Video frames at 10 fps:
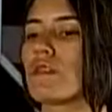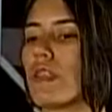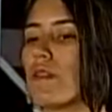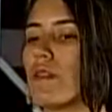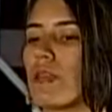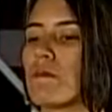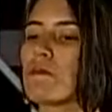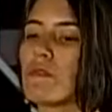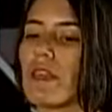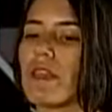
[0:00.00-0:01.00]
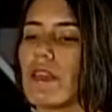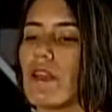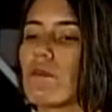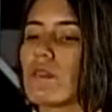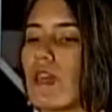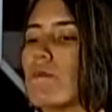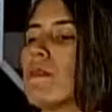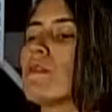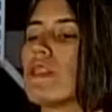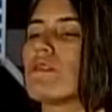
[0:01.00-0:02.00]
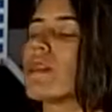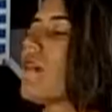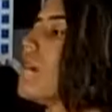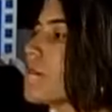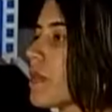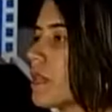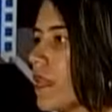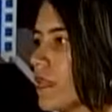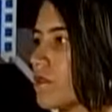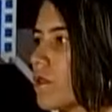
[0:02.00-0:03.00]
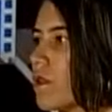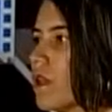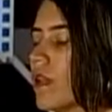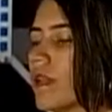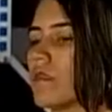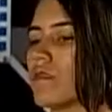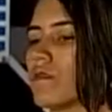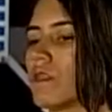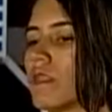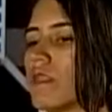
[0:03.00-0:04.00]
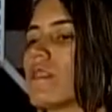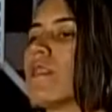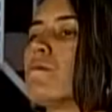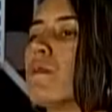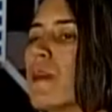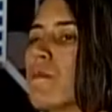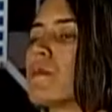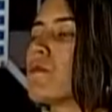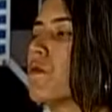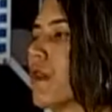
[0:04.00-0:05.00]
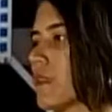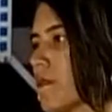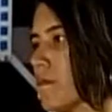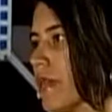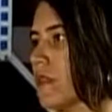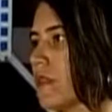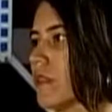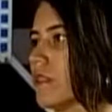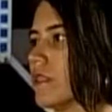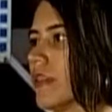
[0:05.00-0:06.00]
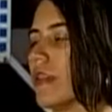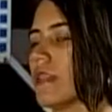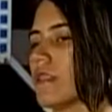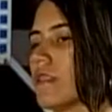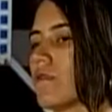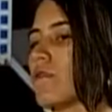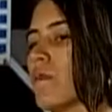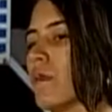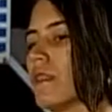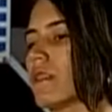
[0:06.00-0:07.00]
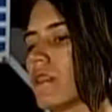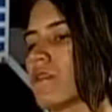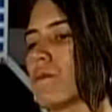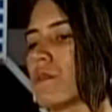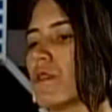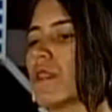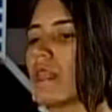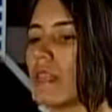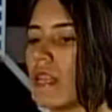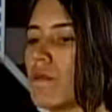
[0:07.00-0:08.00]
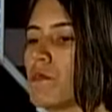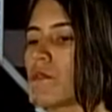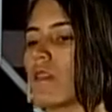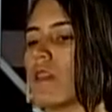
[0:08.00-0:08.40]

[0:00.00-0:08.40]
tengo, digamos, una idea como tal, pero quiero saber más de eso. Entonces se puede postular también, ¿ya? Esas son como las tres opciones que tenemos